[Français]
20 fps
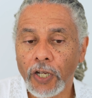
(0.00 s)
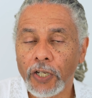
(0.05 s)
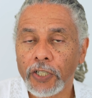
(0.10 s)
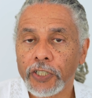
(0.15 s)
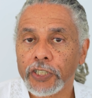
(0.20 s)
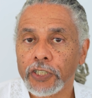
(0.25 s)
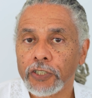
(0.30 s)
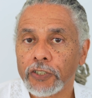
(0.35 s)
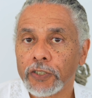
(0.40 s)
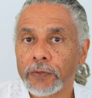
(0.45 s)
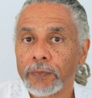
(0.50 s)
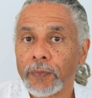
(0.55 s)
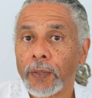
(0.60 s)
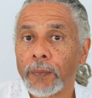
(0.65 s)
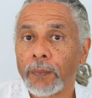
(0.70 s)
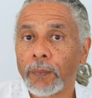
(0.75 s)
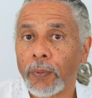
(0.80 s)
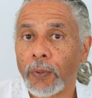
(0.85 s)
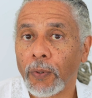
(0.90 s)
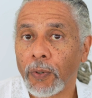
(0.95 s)
à un
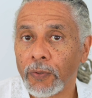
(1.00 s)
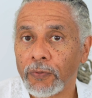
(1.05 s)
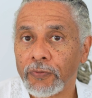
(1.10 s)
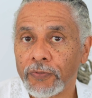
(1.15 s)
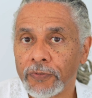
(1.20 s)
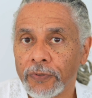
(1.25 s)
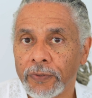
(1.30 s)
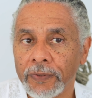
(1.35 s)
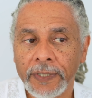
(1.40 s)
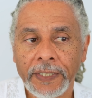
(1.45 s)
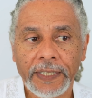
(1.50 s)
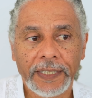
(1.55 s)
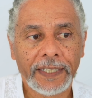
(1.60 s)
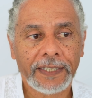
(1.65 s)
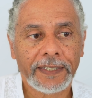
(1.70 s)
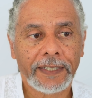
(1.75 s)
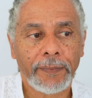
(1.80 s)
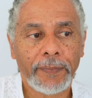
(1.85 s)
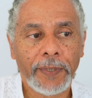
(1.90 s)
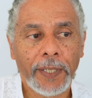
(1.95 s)
changement profond.
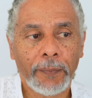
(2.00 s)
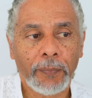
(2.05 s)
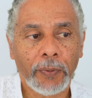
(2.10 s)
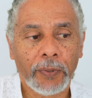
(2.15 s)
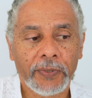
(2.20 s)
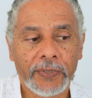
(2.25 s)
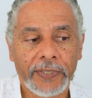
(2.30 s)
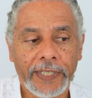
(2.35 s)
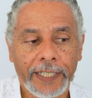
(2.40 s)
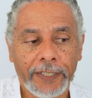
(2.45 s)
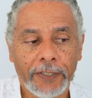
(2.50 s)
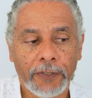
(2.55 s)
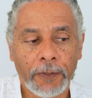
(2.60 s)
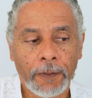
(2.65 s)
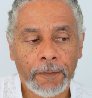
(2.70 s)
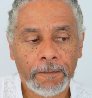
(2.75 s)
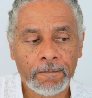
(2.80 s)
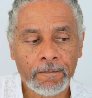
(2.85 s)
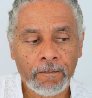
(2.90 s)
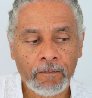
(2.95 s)
C'est bien pour ça
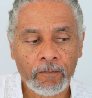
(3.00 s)
que